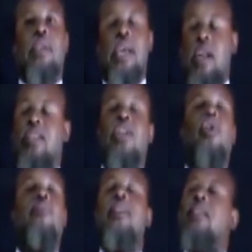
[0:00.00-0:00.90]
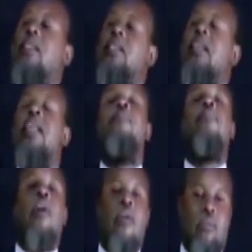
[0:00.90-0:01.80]
Et le Seigneur me dit, il est
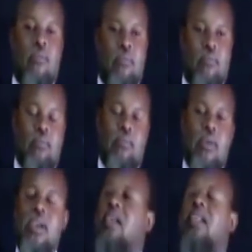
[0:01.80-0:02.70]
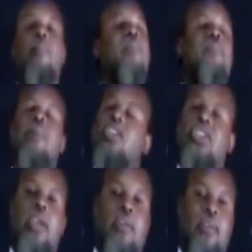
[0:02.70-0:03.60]
blanc, il n'a pas
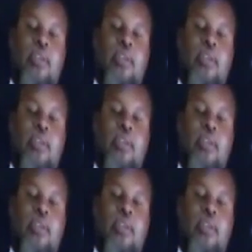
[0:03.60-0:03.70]
péché,